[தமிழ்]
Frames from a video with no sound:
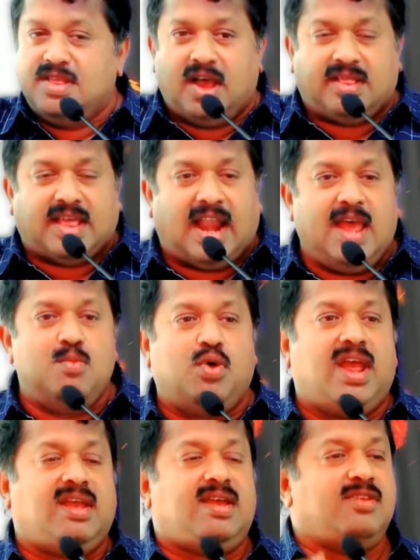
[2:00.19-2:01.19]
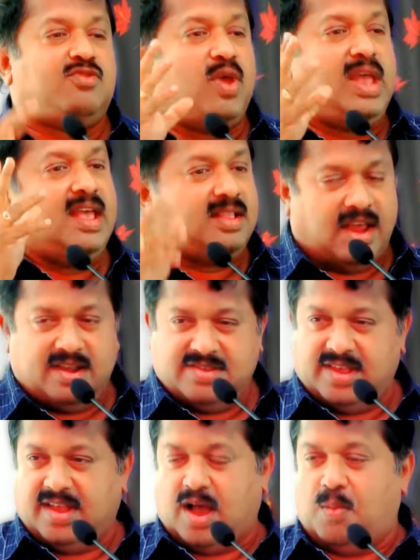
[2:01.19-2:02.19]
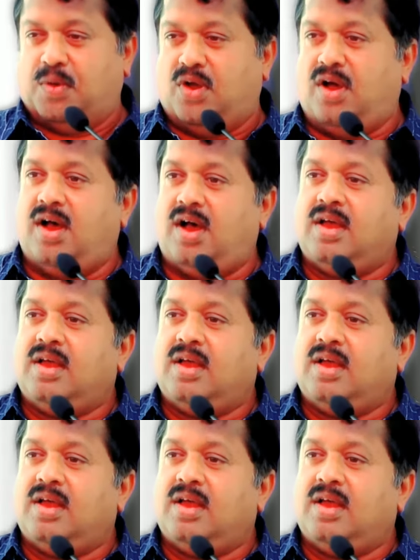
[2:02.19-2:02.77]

இந்த தலைமுறைக்கு ஸ்விக்கி தெரிஞ்சதுக்கப்புறம்